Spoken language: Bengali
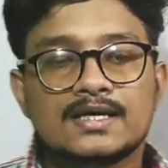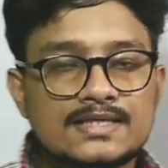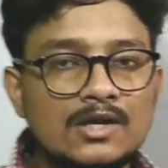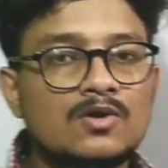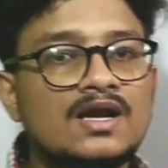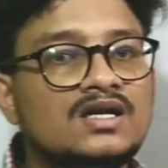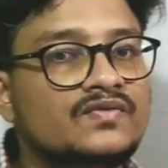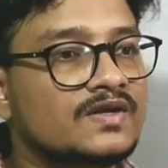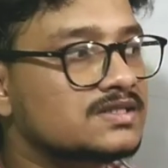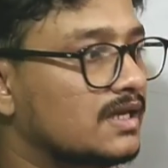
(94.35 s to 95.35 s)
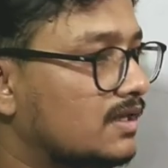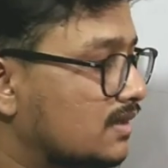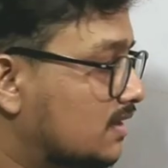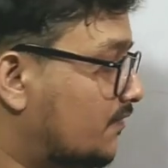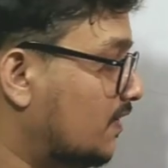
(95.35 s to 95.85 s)
সেলুলার ডিফেন্স ইন
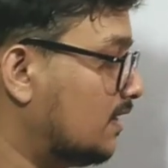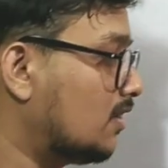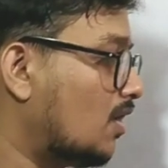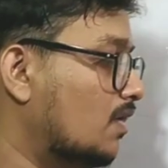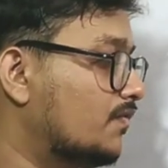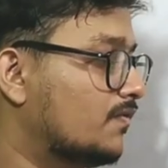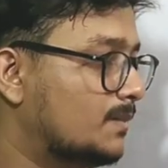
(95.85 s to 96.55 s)
দ্য ফিল্ড অফ